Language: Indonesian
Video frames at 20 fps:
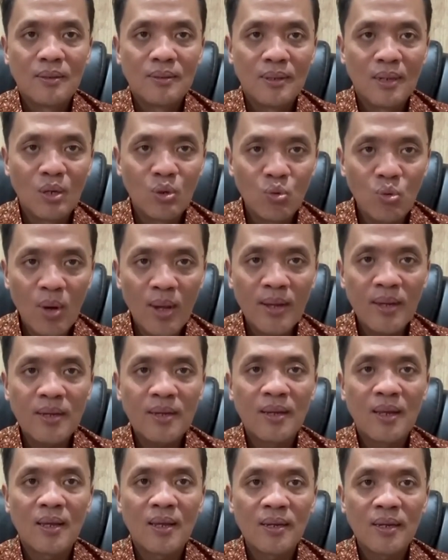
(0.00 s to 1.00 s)
di luar
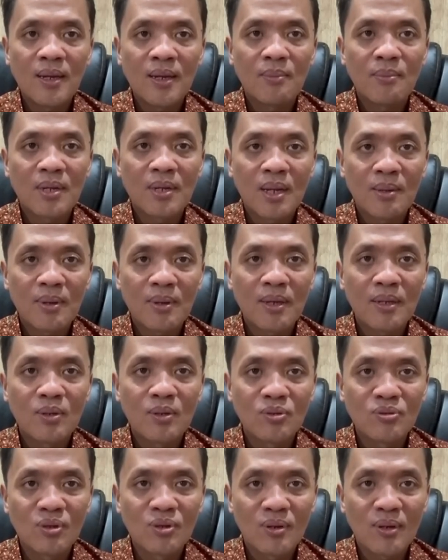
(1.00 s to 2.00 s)
dari nama-nama yang
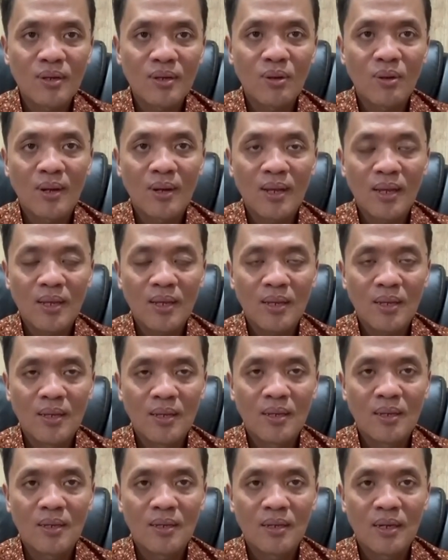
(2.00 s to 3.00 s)
diusulkan oleh
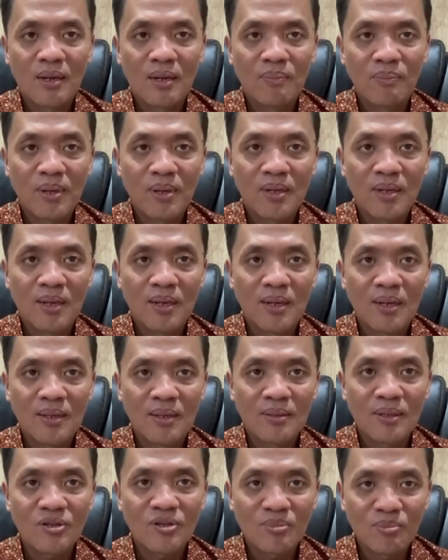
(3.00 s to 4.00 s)
uh, eh, DPD
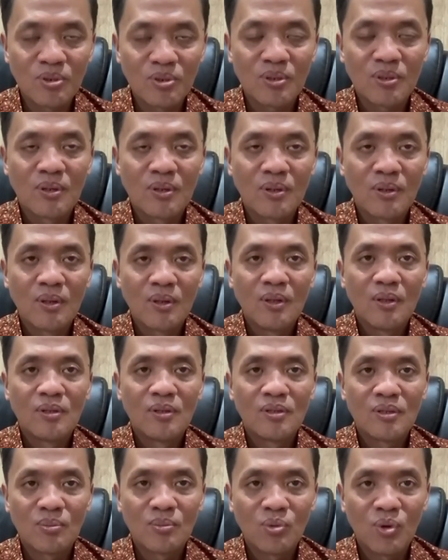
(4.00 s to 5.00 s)
tersebut.
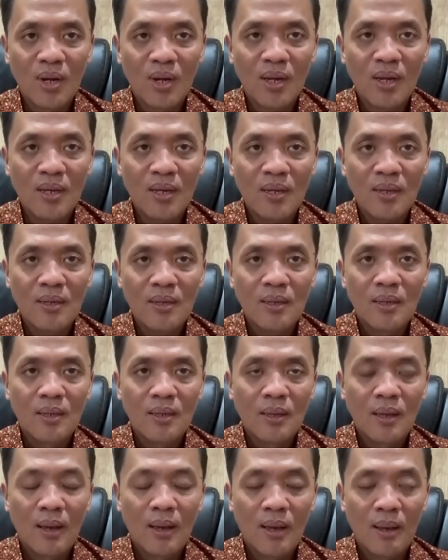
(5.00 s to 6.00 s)
Semua
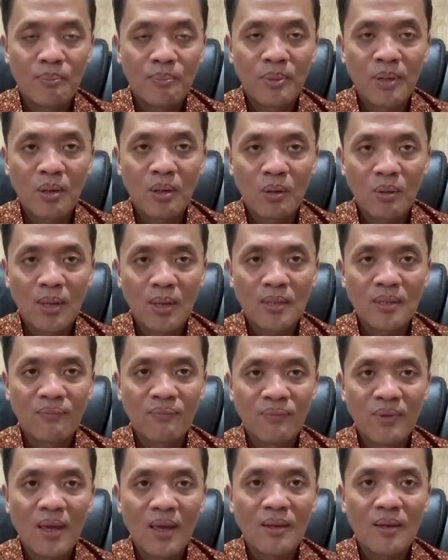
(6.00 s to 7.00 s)
hak
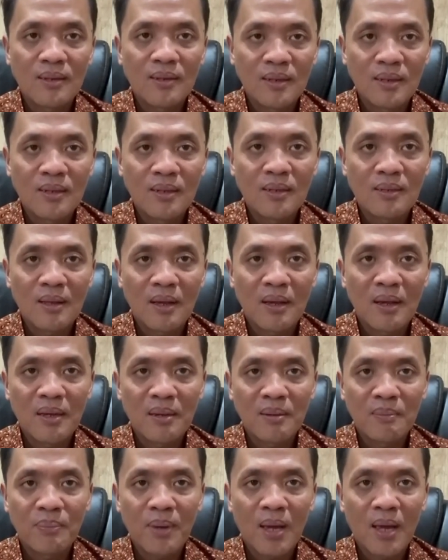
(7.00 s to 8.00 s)
prerogatifnya ada di
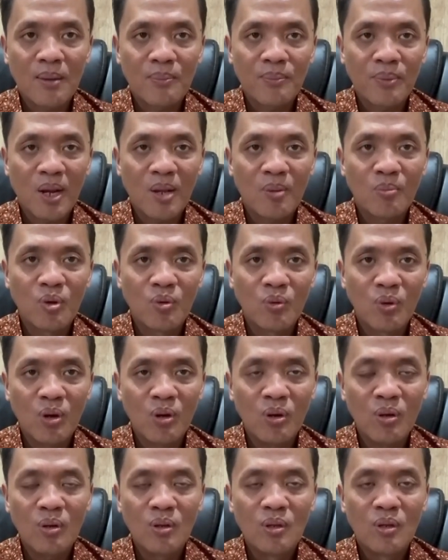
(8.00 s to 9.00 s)
tangan Pak Prabowo
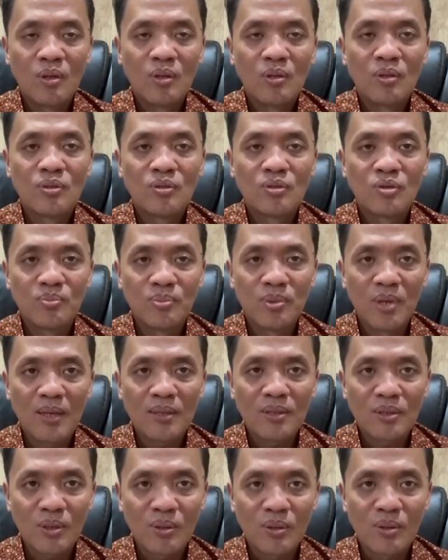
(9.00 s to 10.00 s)

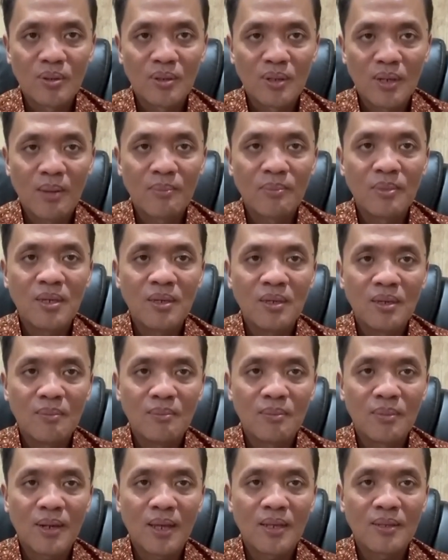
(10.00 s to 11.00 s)
Subianto. Kami
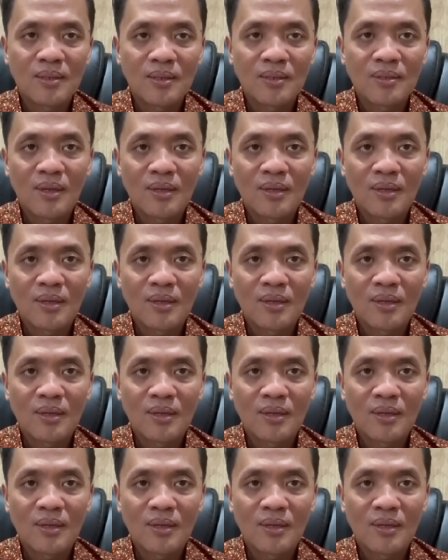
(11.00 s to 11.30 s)
menanti